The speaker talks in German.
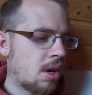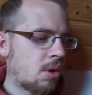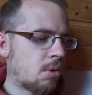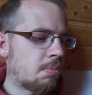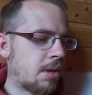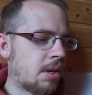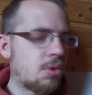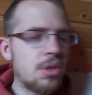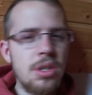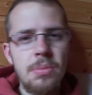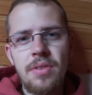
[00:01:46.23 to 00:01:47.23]
und bin
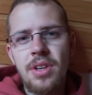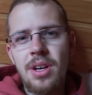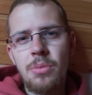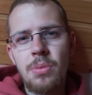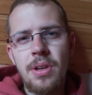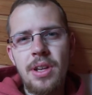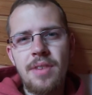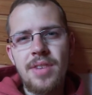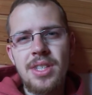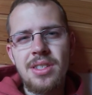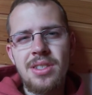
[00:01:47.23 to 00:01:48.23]
natürlich immer wieder am Überlegen,
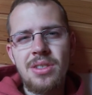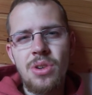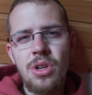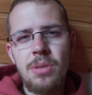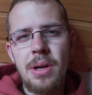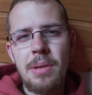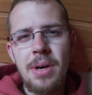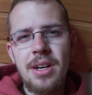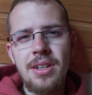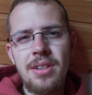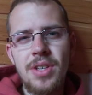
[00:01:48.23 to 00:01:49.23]
was könnte man
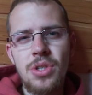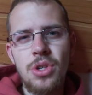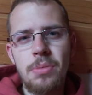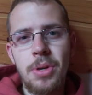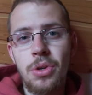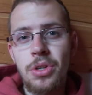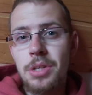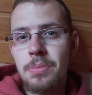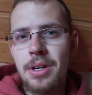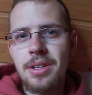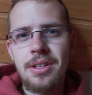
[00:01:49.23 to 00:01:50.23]
machen, was könnte man auch nicht
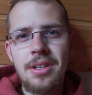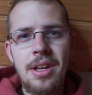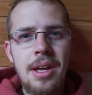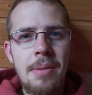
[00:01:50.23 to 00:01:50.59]
machen.